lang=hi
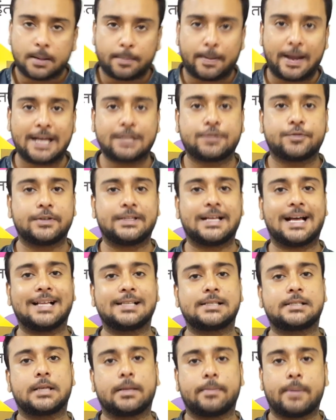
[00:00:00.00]
पांच
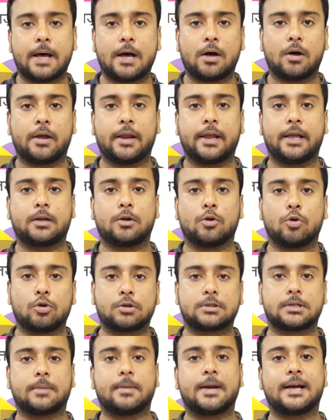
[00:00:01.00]
विधानसभा और एक
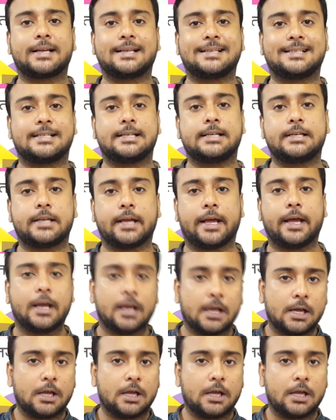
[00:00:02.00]
लोकसभा की सीट है